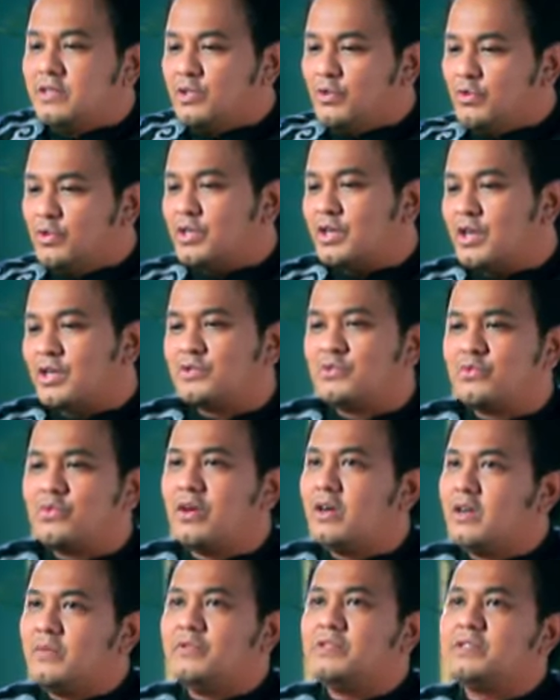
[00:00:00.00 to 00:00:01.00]
tidur di kasur
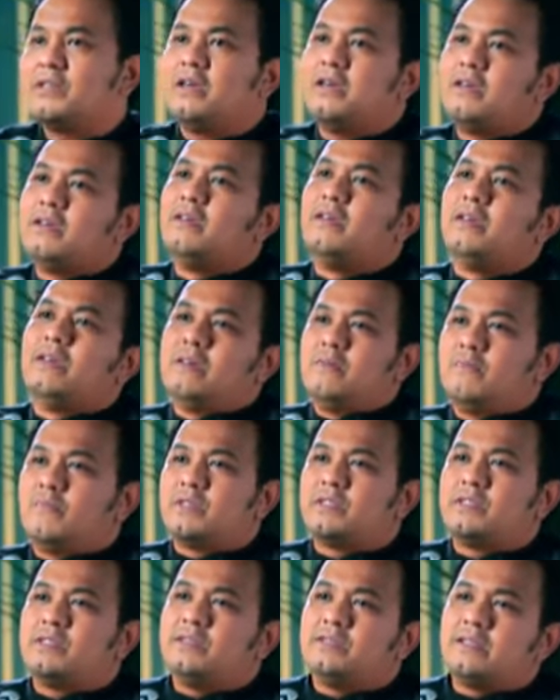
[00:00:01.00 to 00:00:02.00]
udah nggak bisa
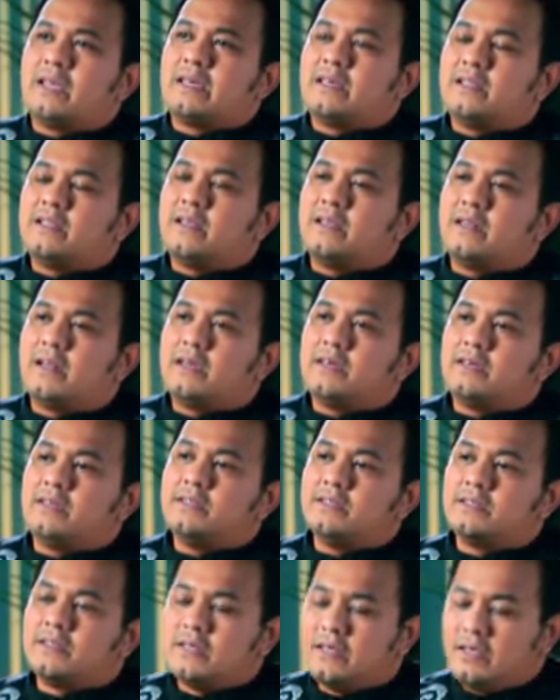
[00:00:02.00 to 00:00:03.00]
pasti sakitan
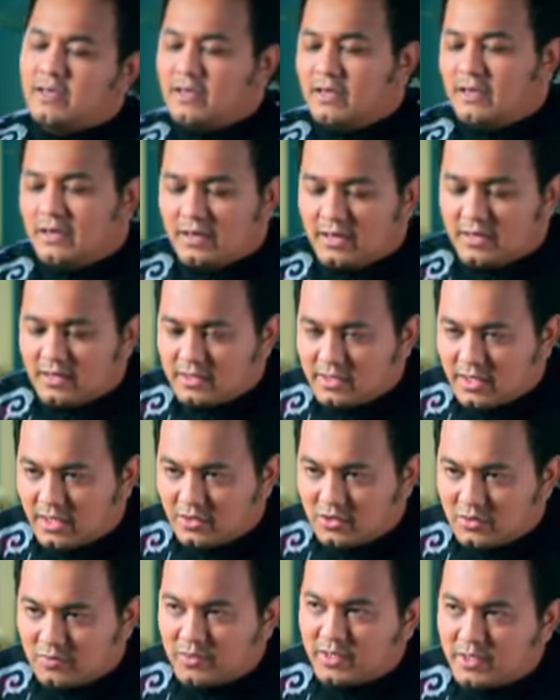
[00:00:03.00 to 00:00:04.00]
nangis akhirnya saya harus